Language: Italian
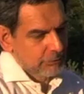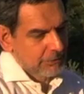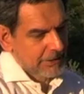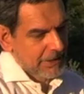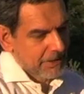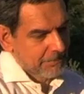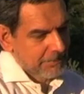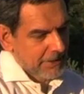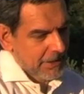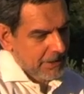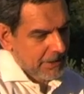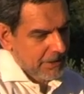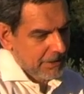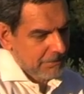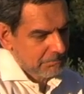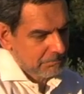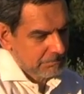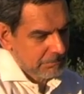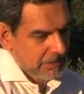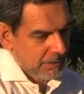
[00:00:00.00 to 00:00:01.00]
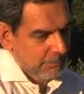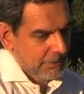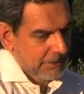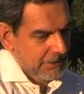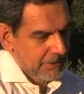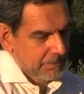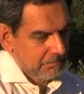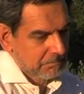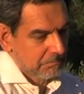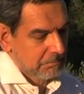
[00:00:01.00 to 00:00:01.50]
un termine
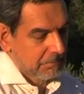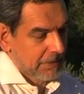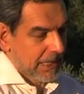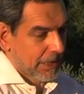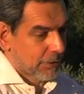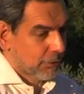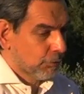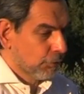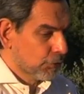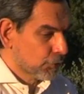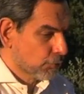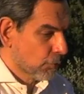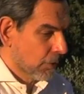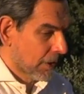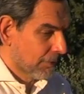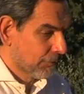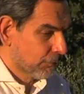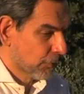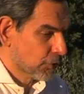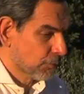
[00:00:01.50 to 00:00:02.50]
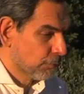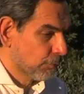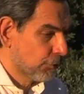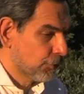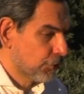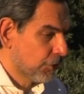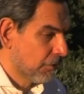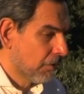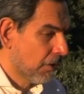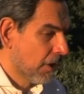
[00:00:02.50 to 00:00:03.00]
che a noi suona forse più
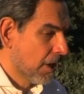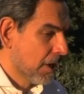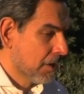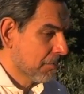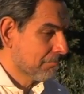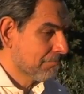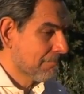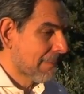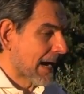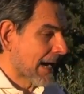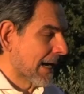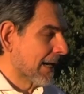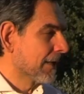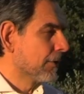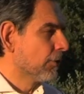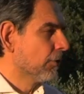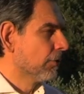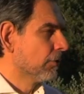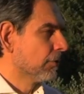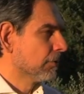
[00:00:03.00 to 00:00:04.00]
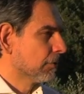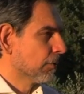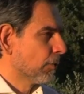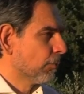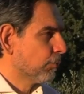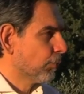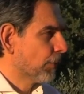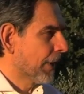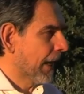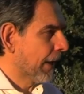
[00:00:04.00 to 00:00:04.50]
vicino, mago,
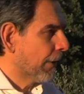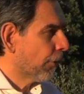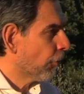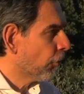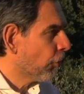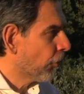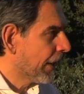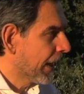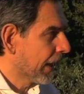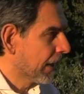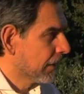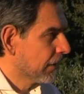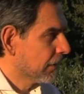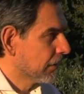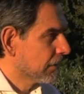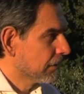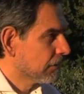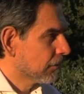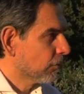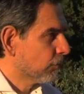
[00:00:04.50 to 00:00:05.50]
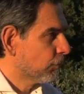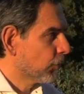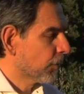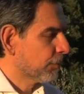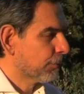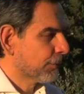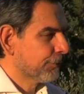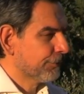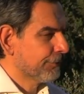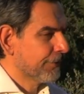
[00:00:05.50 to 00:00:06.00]
oppure eroe, oppure
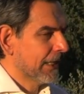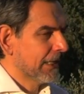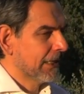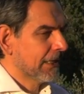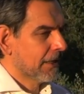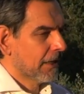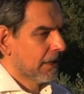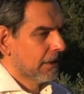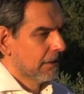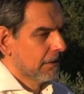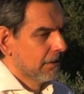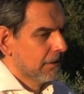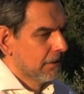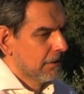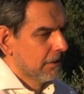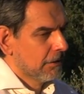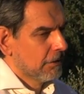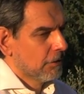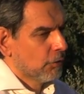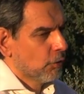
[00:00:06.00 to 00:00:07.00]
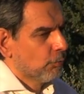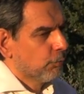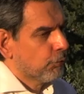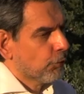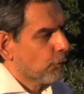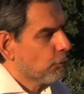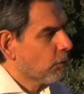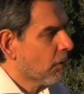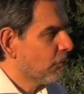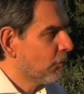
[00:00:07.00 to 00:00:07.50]
profeta,
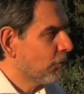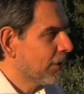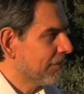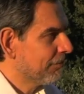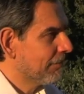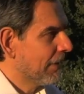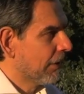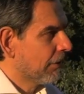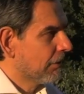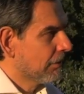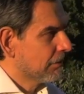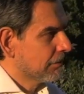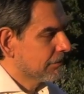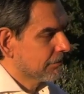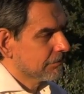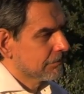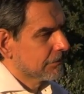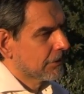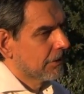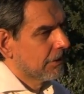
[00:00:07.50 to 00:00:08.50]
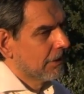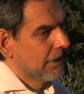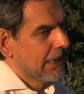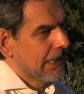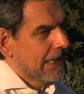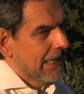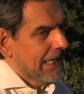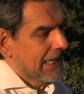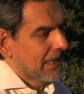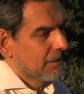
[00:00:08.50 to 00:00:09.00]
oppure uomo libero. No?
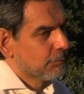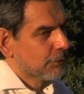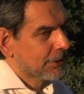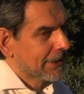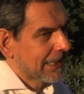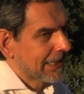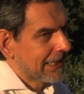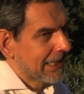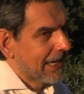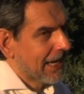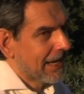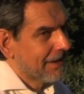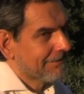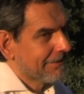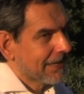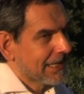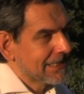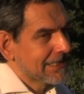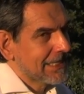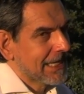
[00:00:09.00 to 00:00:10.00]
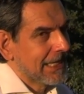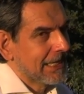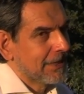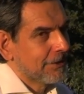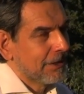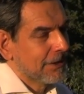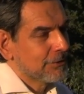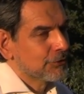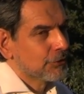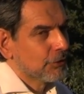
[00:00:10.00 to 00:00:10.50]
L'importante nella frase
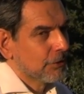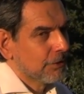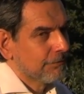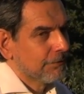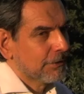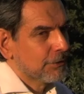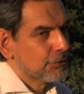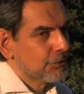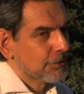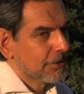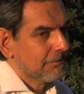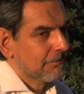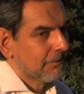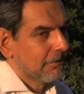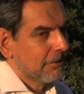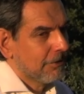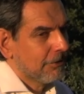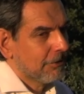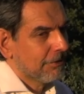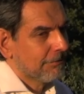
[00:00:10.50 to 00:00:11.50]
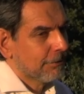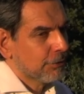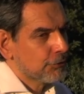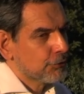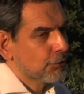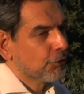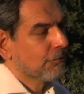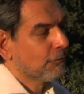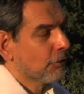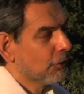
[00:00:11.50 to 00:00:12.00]
non è solo io faccio ciò che voglio, faccio
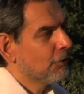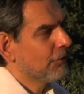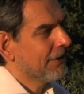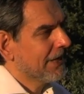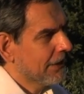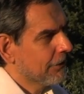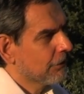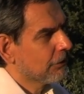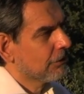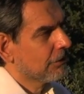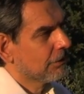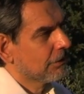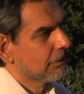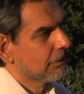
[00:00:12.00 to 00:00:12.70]
ciò che voglio io,